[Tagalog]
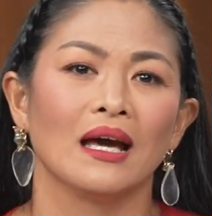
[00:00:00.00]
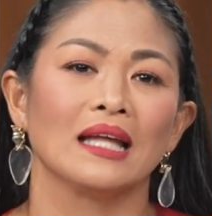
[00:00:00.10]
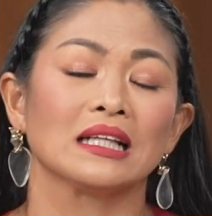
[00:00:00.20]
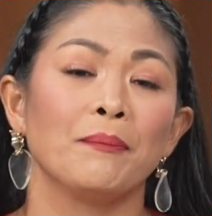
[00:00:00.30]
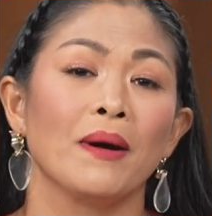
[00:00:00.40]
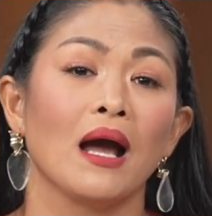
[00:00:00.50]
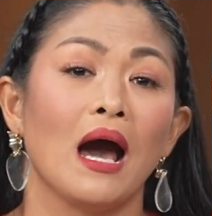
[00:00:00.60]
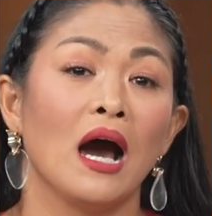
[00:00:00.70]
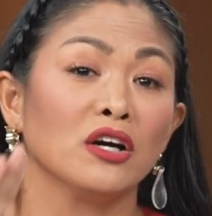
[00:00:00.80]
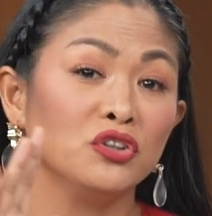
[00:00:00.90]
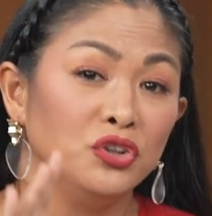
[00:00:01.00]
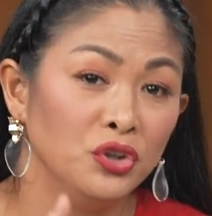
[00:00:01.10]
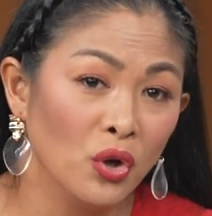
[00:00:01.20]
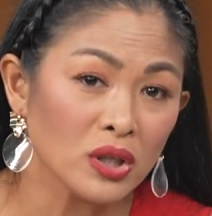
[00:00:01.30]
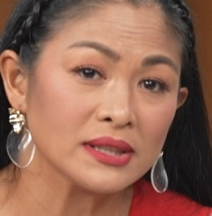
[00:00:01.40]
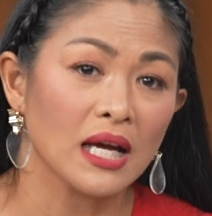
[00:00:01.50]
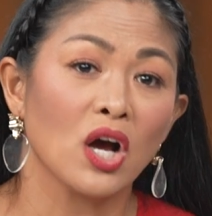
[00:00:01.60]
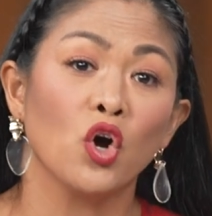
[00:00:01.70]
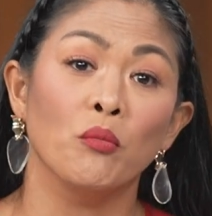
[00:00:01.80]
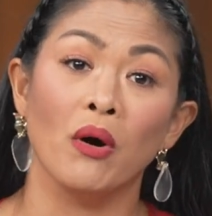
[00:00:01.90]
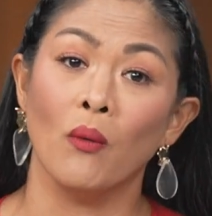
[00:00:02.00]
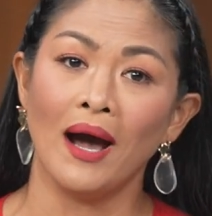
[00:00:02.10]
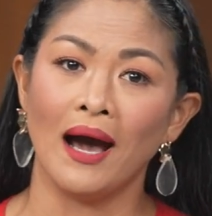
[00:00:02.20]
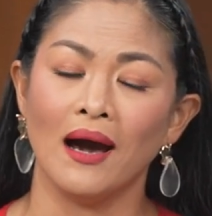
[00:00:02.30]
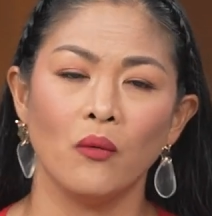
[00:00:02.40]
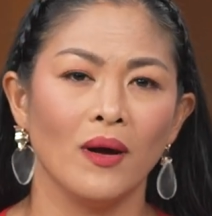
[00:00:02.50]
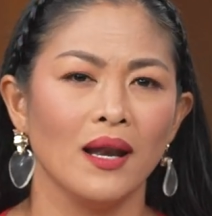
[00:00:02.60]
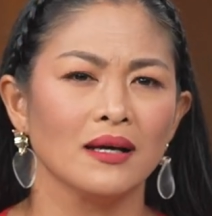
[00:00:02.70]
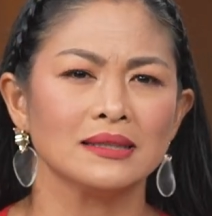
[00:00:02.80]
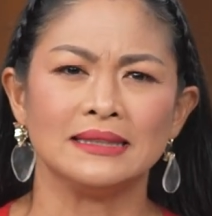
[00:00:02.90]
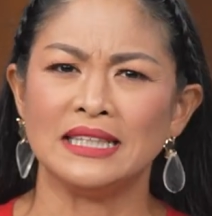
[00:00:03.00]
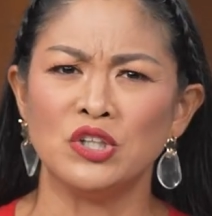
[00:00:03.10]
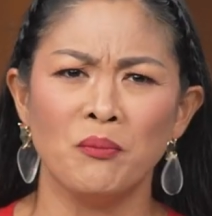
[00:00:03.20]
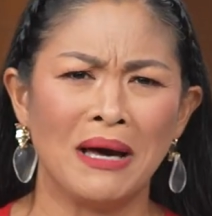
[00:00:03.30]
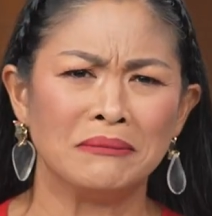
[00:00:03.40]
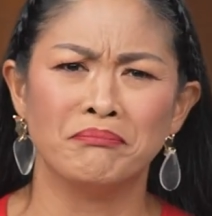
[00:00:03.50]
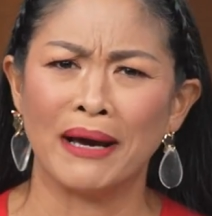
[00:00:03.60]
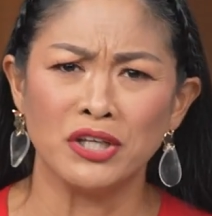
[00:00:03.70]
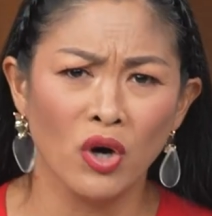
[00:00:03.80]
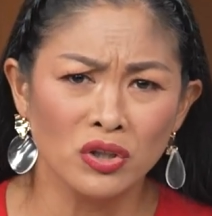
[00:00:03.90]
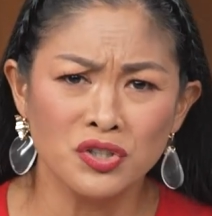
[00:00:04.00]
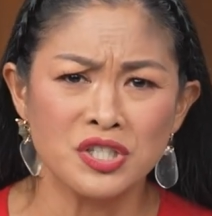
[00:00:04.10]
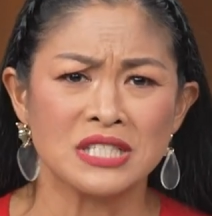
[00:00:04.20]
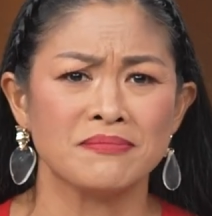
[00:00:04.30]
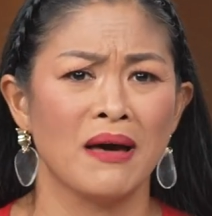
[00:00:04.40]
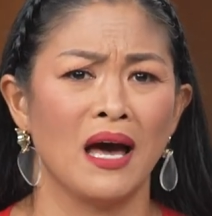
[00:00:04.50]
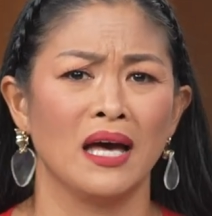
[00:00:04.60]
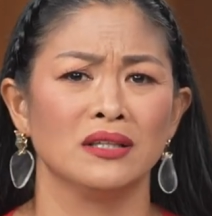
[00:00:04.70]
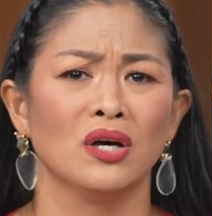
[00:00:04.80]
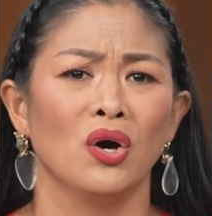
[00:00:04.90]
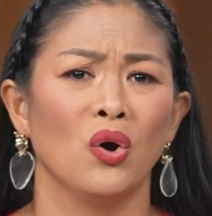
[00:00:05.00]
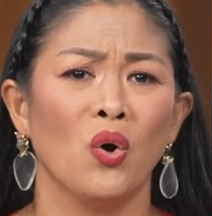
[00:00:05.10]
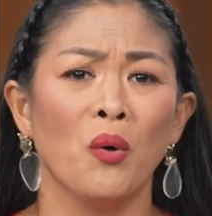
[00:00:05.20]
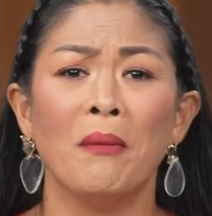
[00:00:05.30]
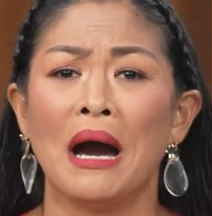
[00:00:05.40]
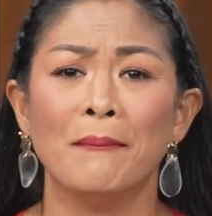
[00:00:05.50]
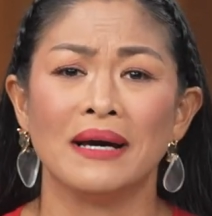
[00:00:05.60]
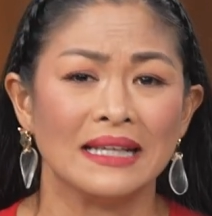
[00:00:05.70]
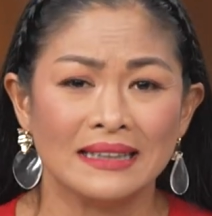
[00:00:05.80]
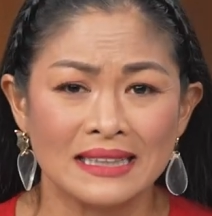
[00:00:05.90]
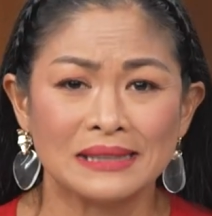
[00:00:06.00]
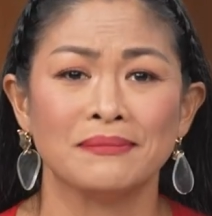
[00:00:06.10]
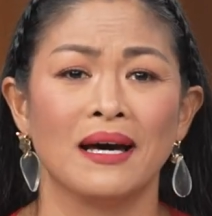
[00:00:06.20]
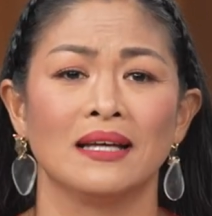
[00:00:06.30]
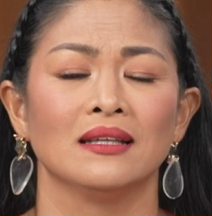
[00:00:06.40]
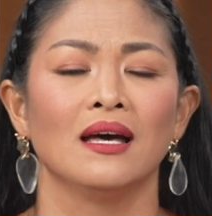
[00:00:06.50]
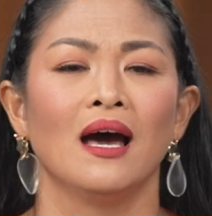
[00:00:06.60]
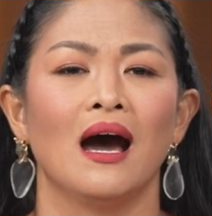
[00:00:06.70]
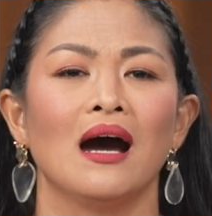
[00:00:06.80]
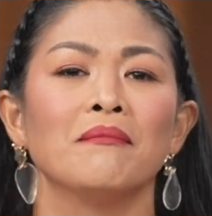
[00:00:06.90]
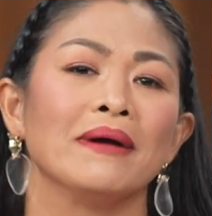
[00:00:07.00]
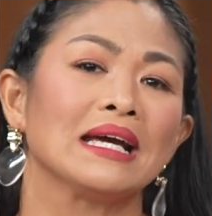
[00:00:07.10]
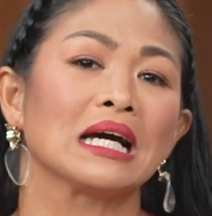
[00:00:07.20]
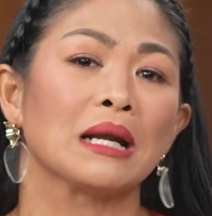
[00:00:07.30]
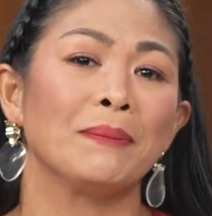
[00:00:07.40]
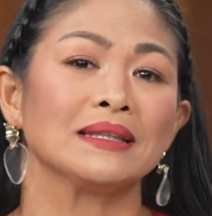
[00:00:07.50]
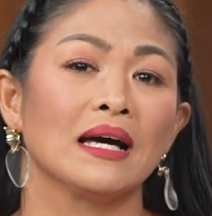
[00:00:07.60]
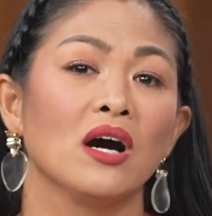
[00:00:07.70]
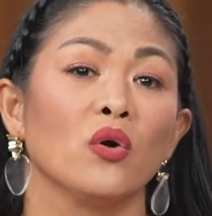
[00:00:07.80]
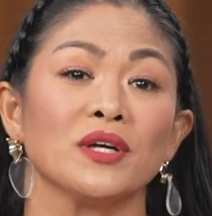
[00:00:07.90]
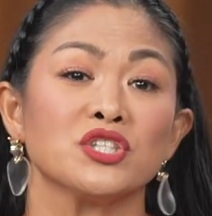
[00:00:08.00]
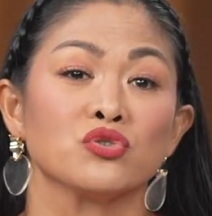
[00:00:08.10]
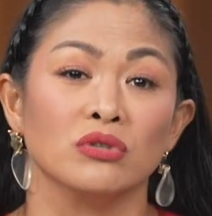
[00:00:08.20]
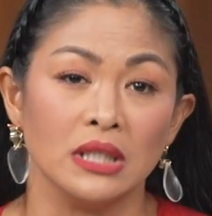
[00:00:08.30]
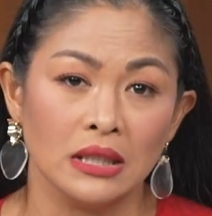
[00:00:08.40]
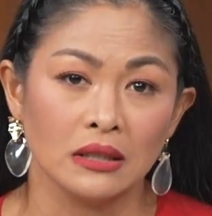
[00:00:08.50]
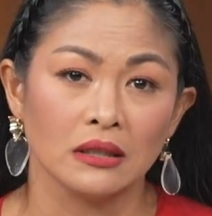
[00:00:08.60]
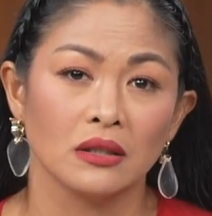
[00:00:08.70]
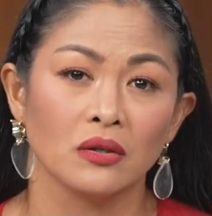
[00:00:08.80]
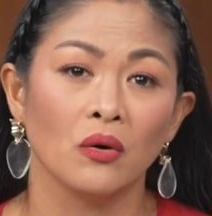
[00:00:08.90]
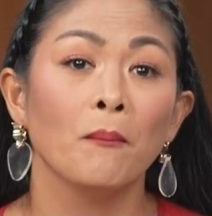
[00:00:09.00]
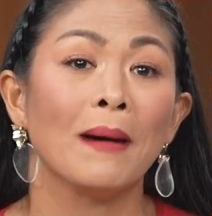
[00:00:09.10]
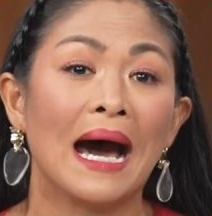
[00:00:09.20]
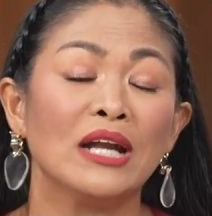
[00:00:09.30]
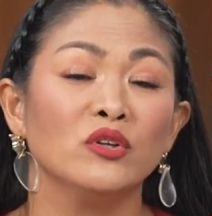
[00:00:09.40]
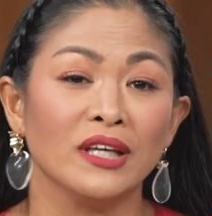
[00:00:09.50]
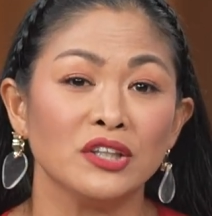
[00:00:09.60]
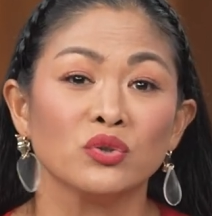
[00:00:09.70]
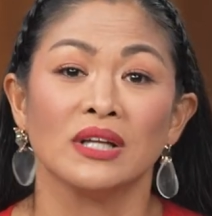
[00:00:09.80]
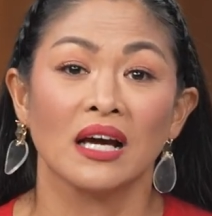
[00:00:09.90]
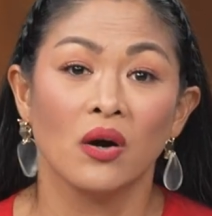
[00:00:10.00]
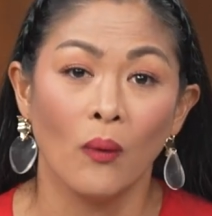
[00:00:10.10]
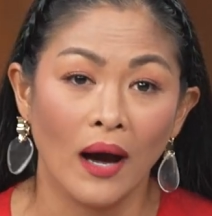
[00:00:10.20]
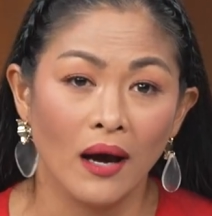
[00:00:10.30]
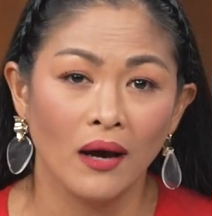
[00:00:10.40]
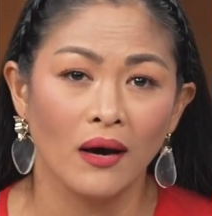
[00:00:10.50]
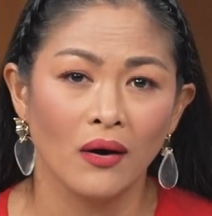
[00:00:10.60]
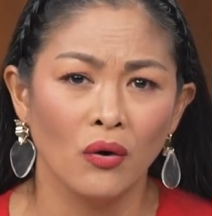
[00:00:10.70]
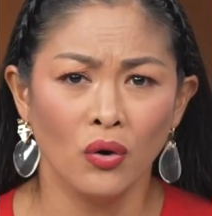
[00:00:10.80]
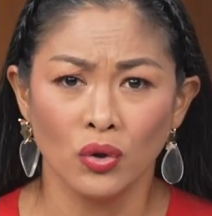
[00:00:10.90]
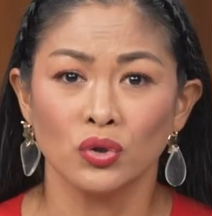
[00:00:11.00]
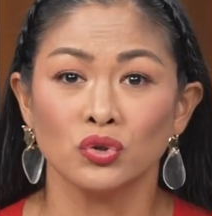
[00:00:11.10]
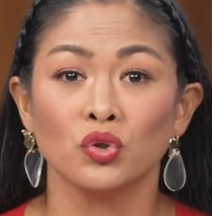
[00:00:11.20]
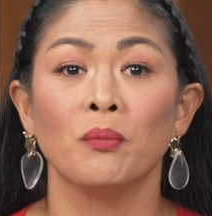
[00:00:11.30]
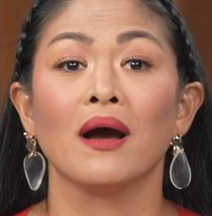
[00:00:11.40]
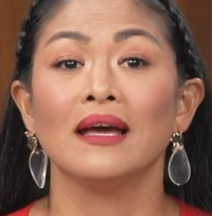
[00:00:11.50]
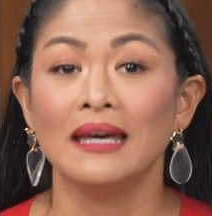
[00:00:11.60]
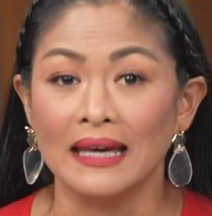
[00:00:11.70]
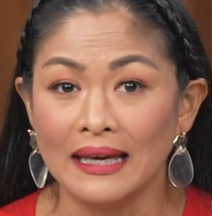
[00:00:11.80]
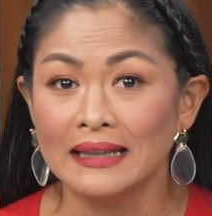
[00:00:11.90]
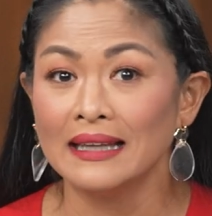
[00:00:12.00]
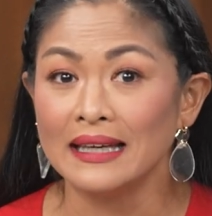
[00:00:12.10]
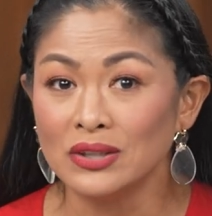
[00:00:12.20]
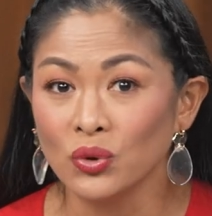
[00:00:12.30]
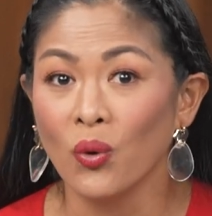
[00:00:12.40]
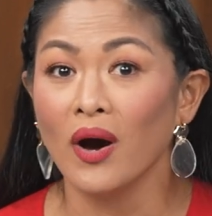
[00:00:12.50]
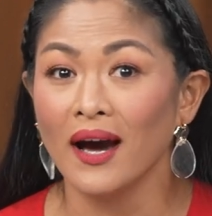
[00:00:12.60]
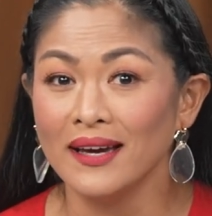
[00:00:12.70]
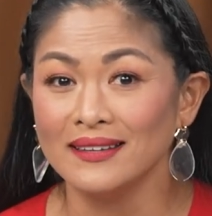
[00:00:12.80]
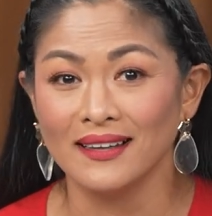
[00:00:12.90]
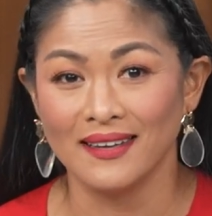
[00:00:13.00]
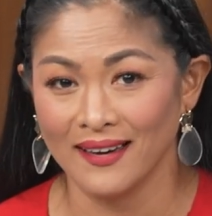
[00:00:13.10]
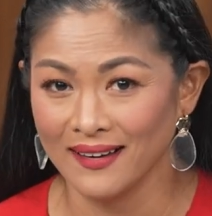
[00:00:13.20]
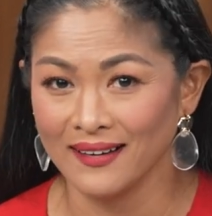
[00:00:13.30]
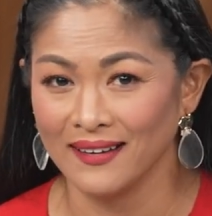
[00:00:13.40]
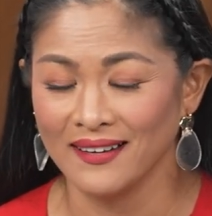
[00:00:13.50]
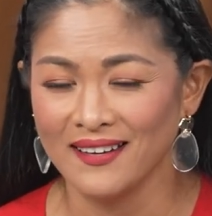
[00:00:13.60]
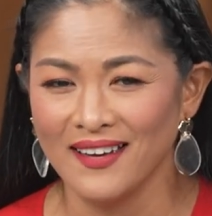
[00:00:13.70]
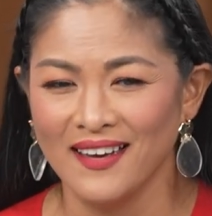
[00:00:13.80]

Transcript: At kapag ang Diyos ang gumawa, walang sino man, biologist man o mga marites man, ang may karapatang questionin kung paano niya ito nagawa. Oh, tumanggi na ito ay nangyari.